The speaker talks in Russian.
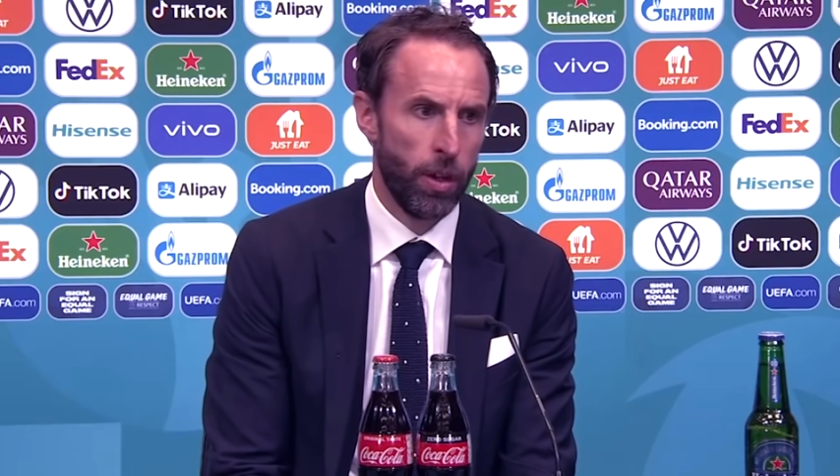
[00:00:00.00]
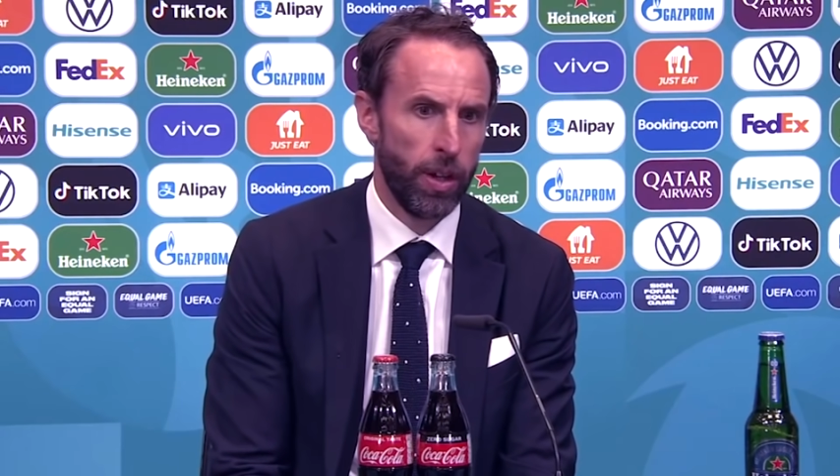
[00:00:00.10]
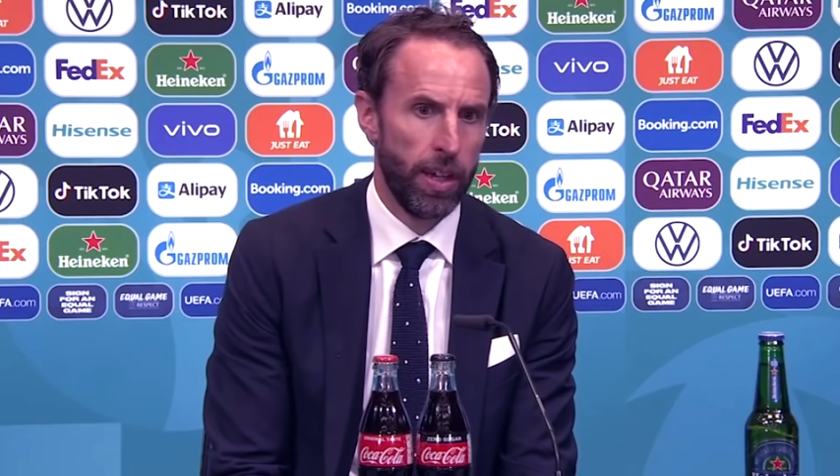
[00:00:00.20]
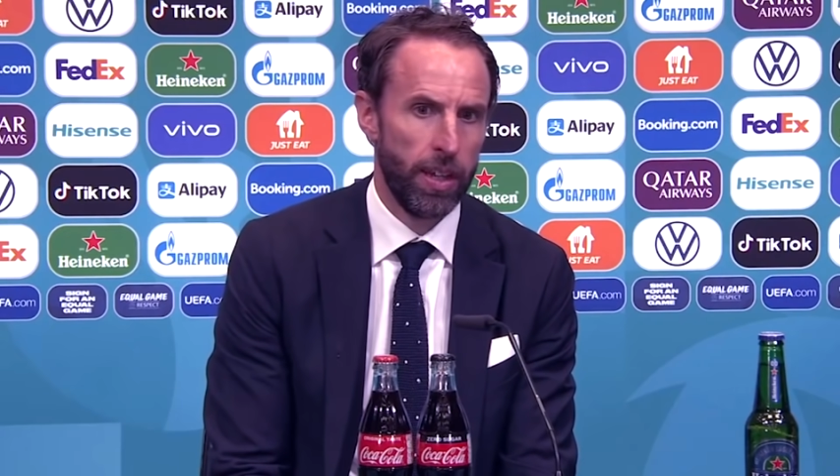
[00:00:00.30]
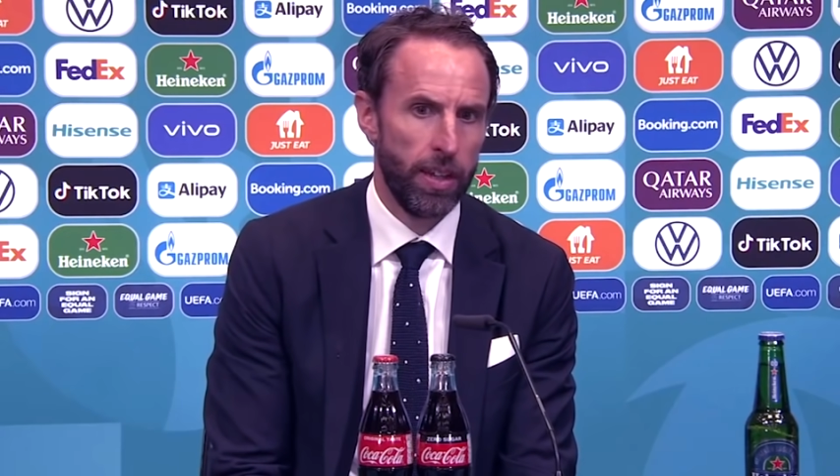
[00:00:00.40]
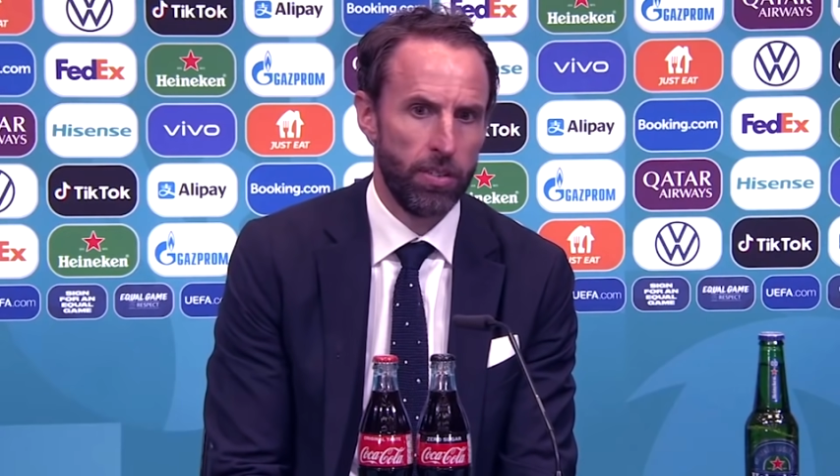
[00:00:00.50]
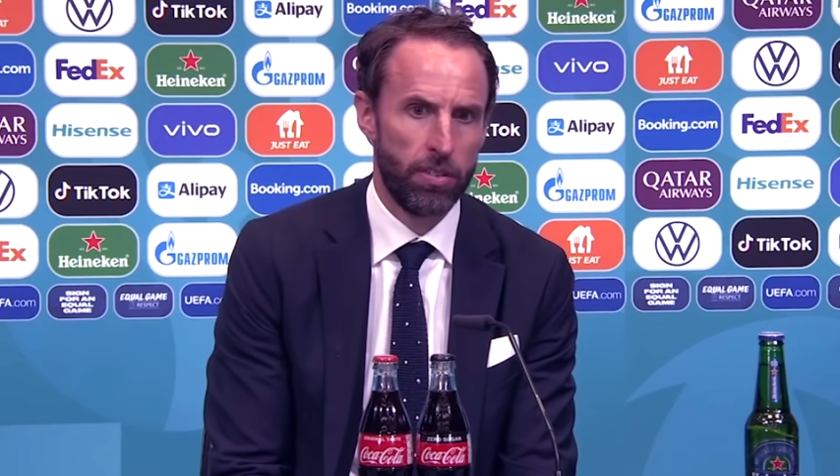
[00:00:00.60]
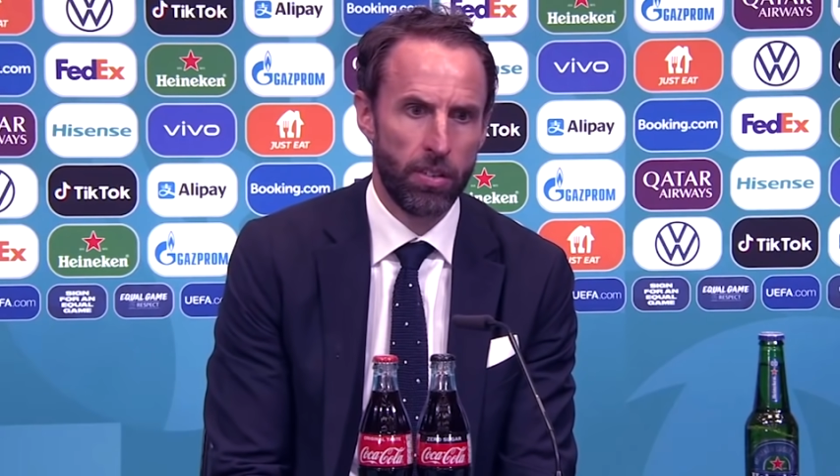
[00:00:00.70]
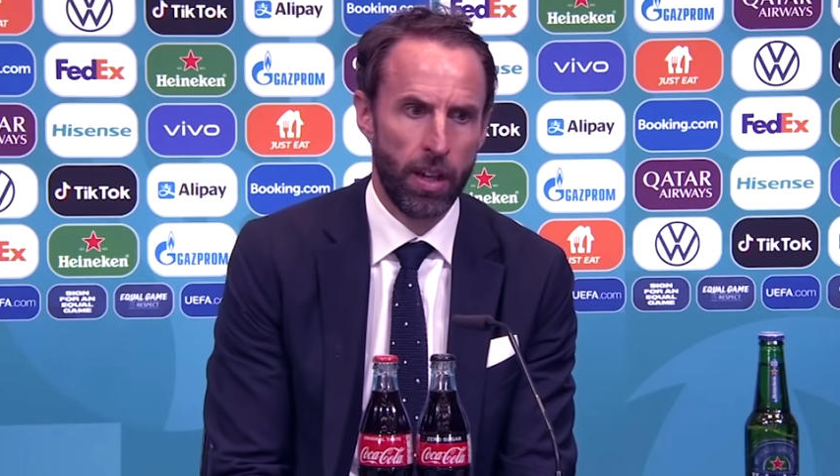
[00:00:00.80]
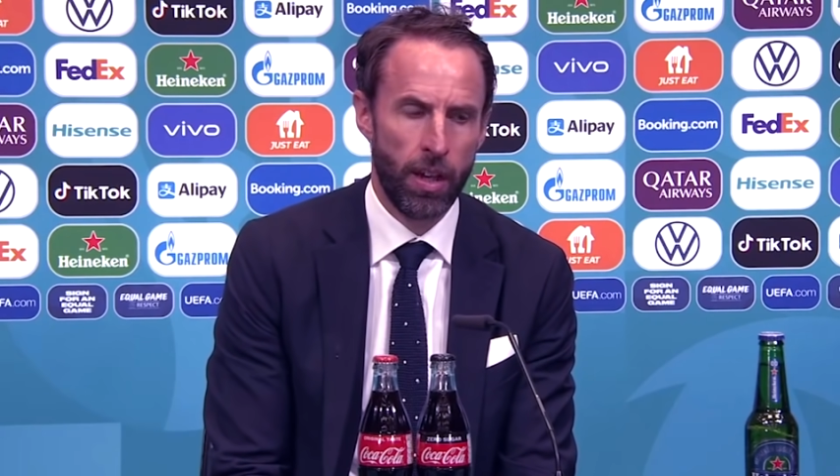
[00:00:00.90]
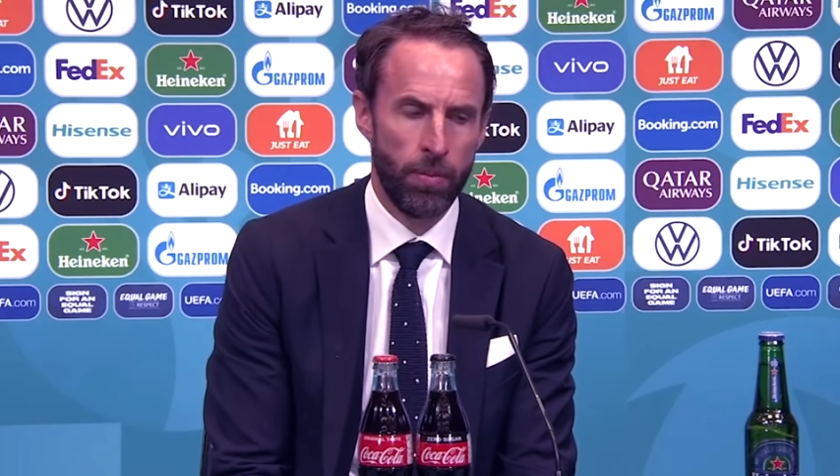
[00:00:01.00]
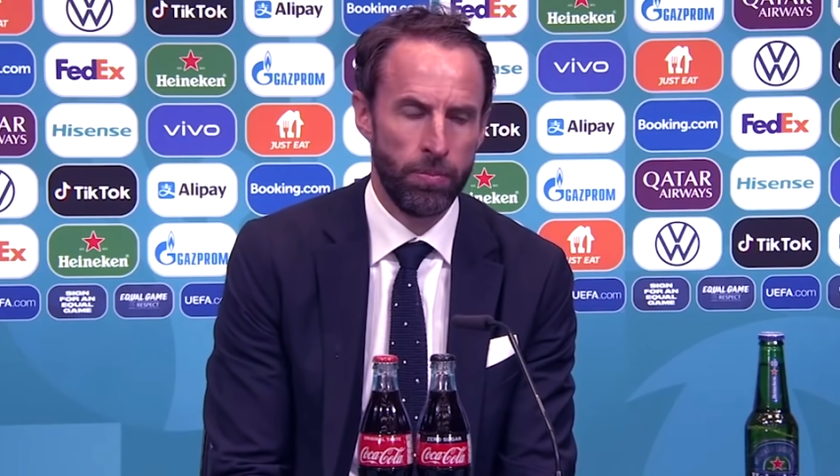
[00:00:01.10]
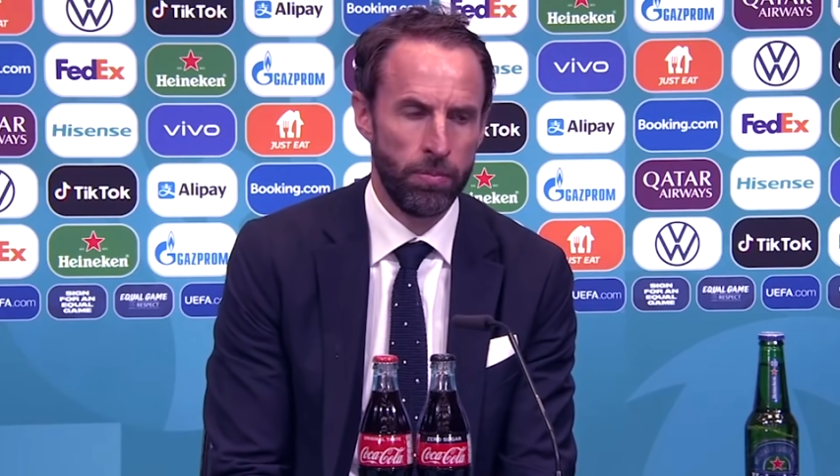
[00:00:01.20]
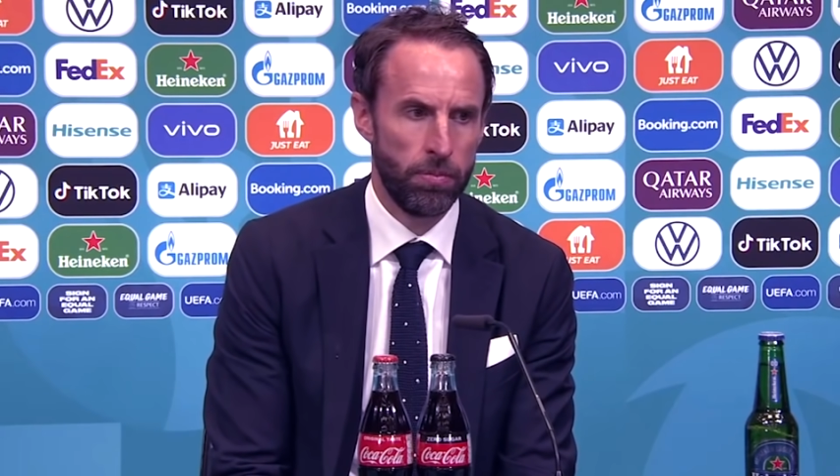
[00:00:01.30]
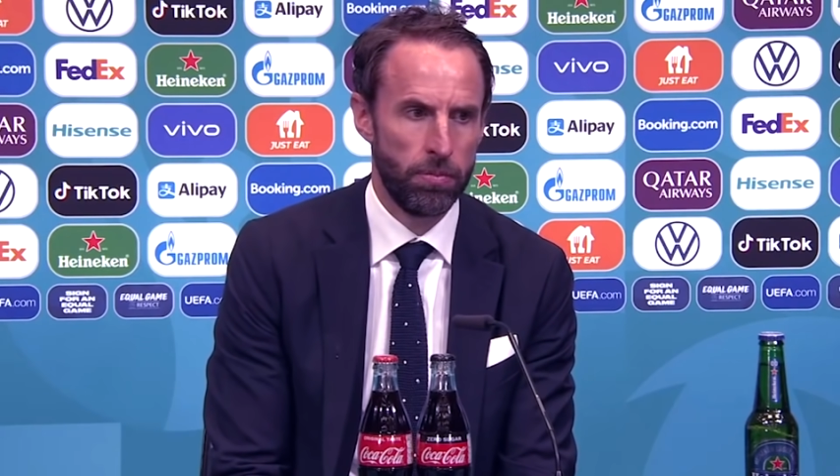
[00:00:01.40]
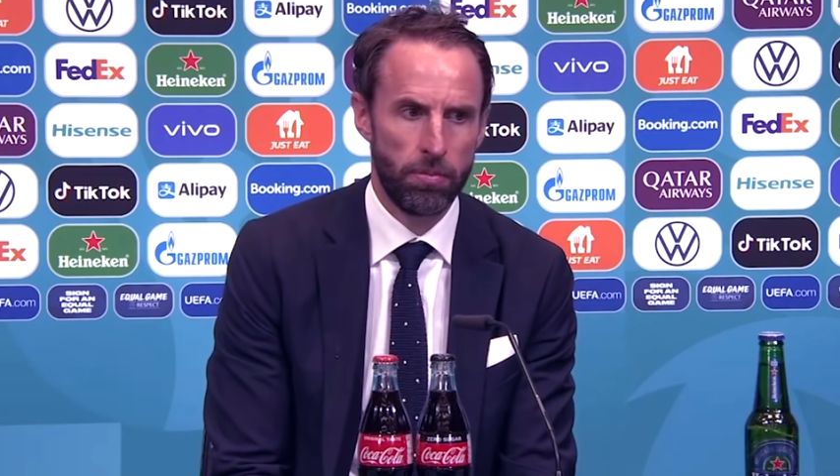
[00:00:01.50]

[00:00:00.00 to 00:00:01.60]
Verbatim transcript: Мы его поддерживаем.